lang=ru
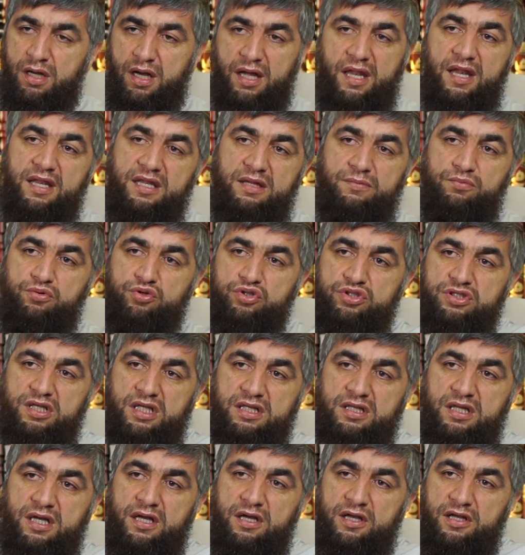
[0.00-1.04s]
Она не будет
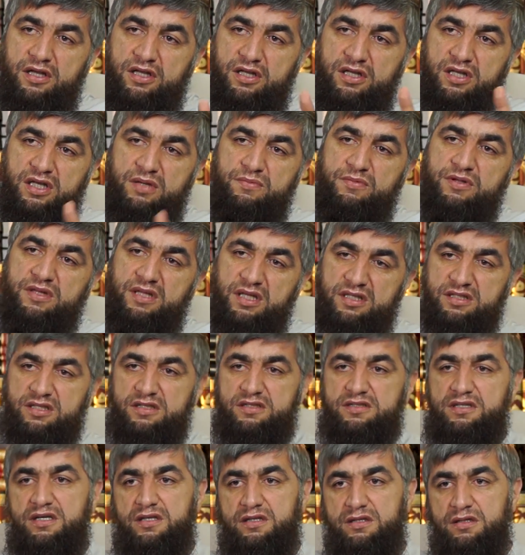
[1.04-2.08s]
ждать именно
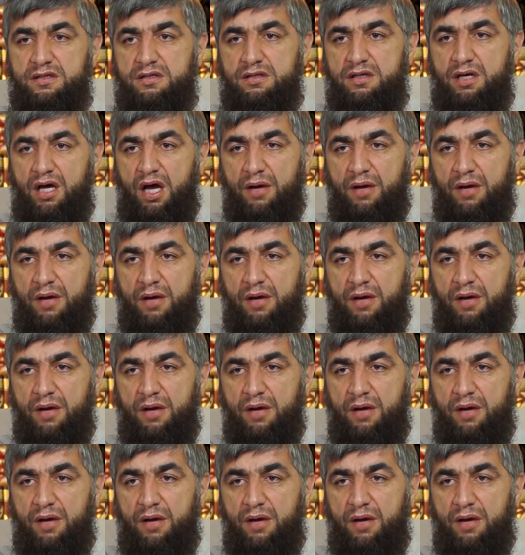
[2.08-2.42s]
этот день.